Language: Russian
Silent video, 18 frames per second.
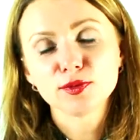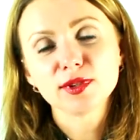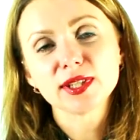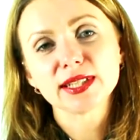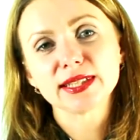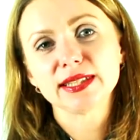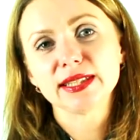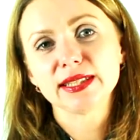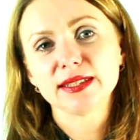
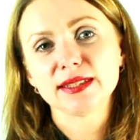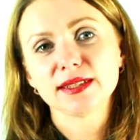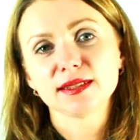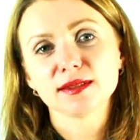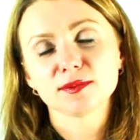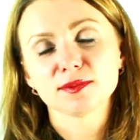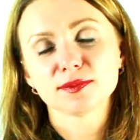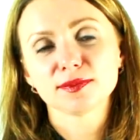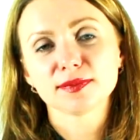выразить
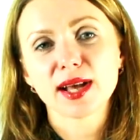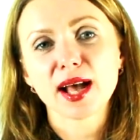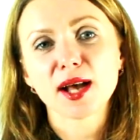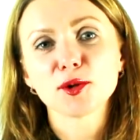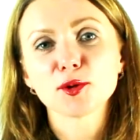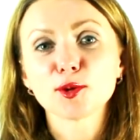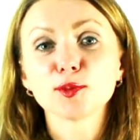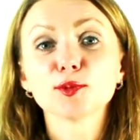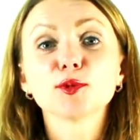
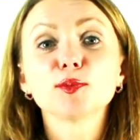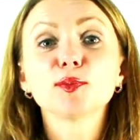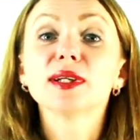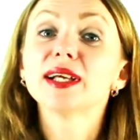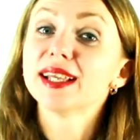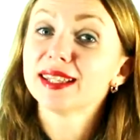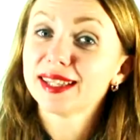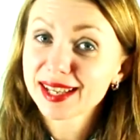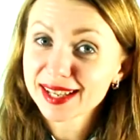огромную
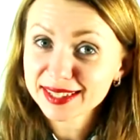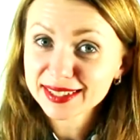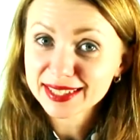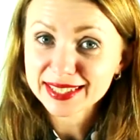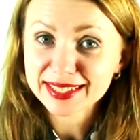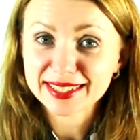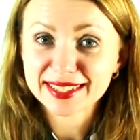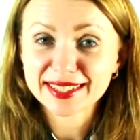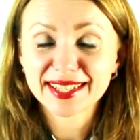
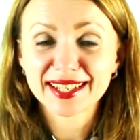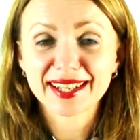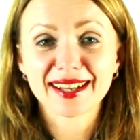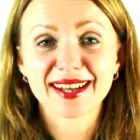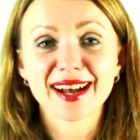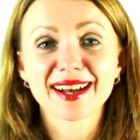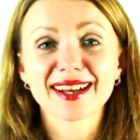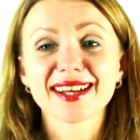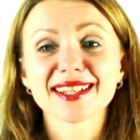благодарность за
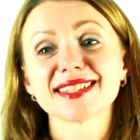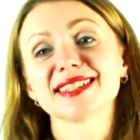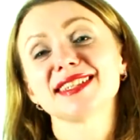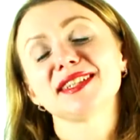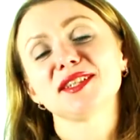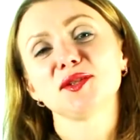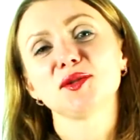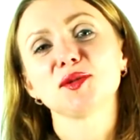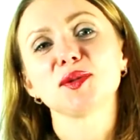
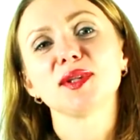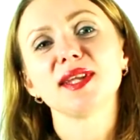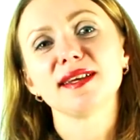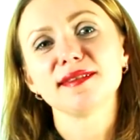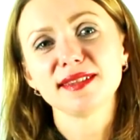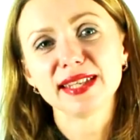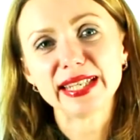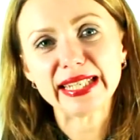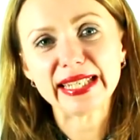оказанное ее
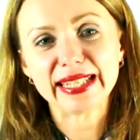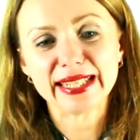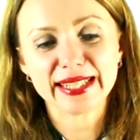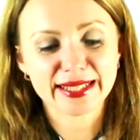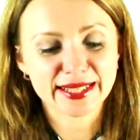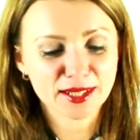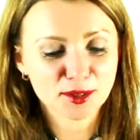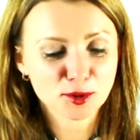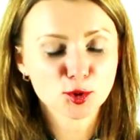доверие и
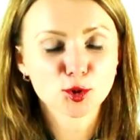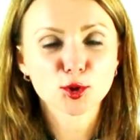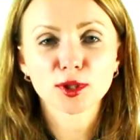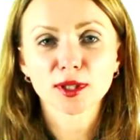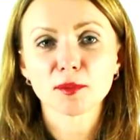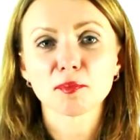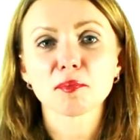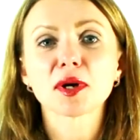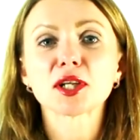за то, что
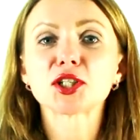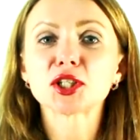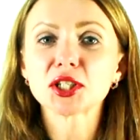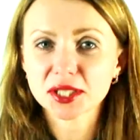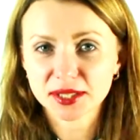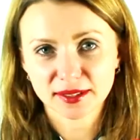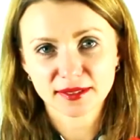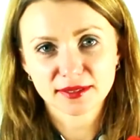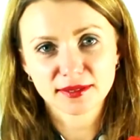она
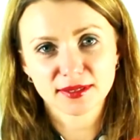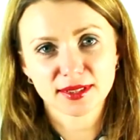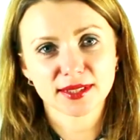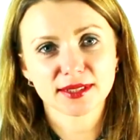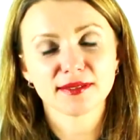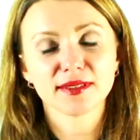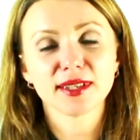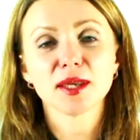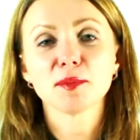пожертвовала
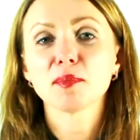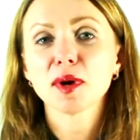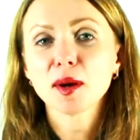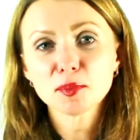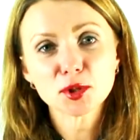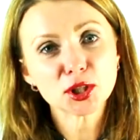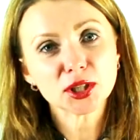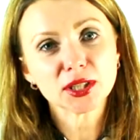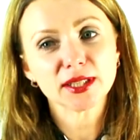своей
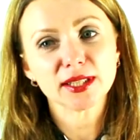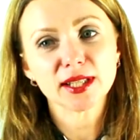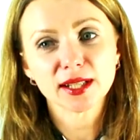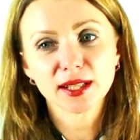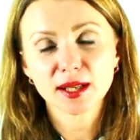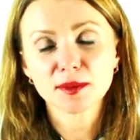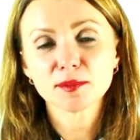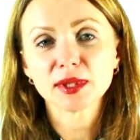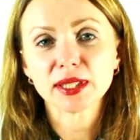папочкой и
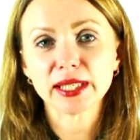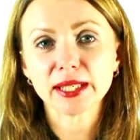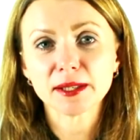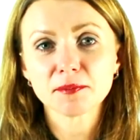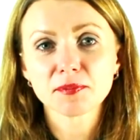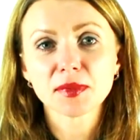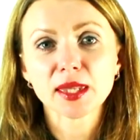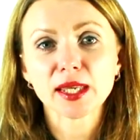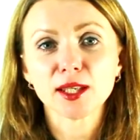дала мне
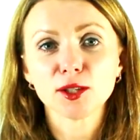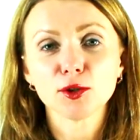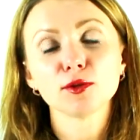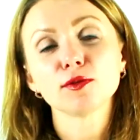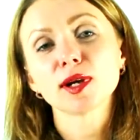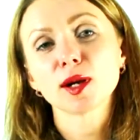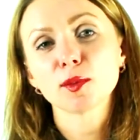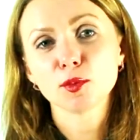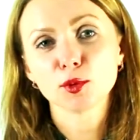ее
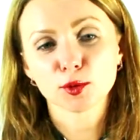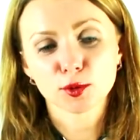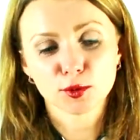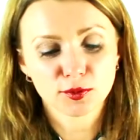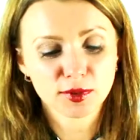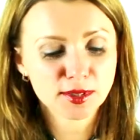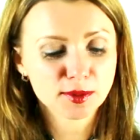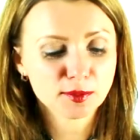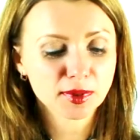в работу.
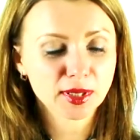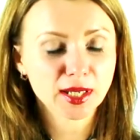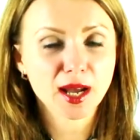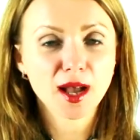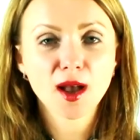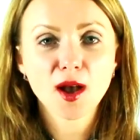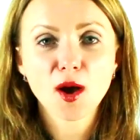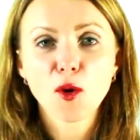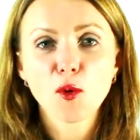Видимо, я
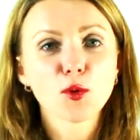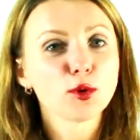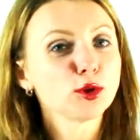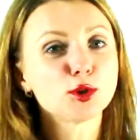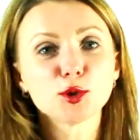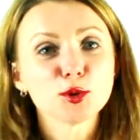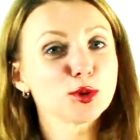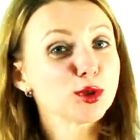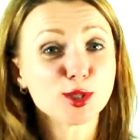
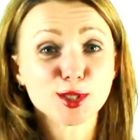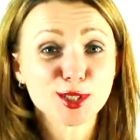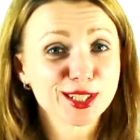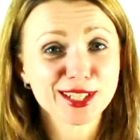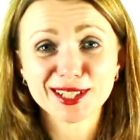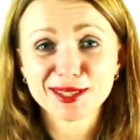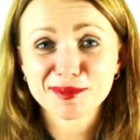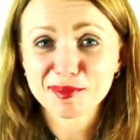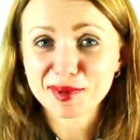очень-очень
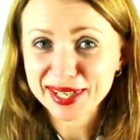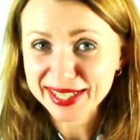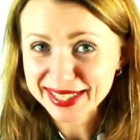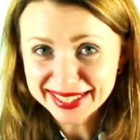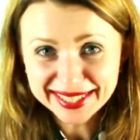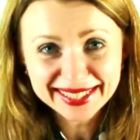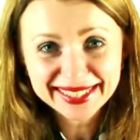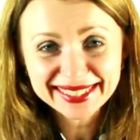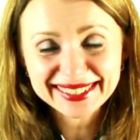сильно
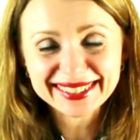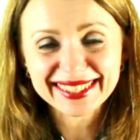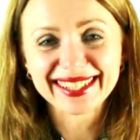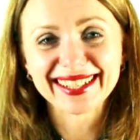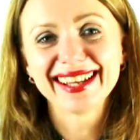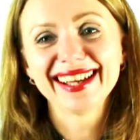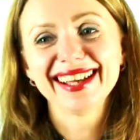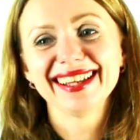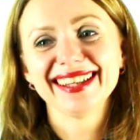просила
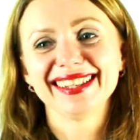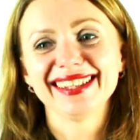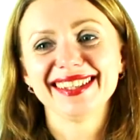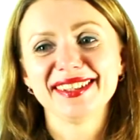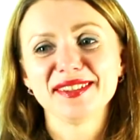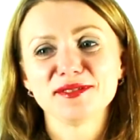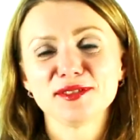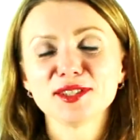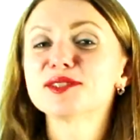
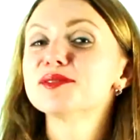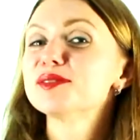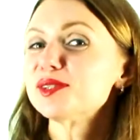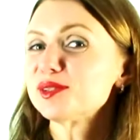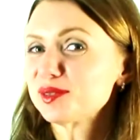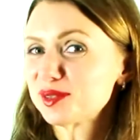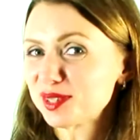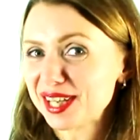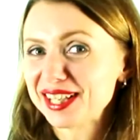и
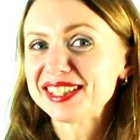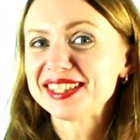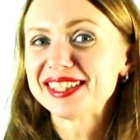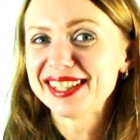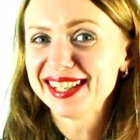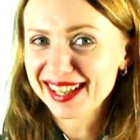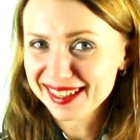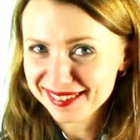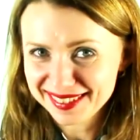вызвала у Тани
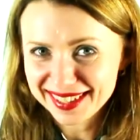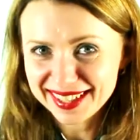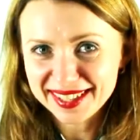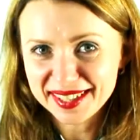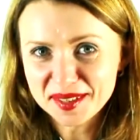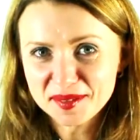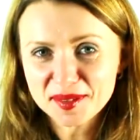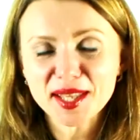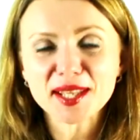
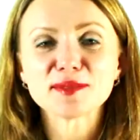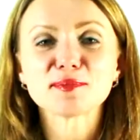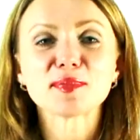доверие. Таня,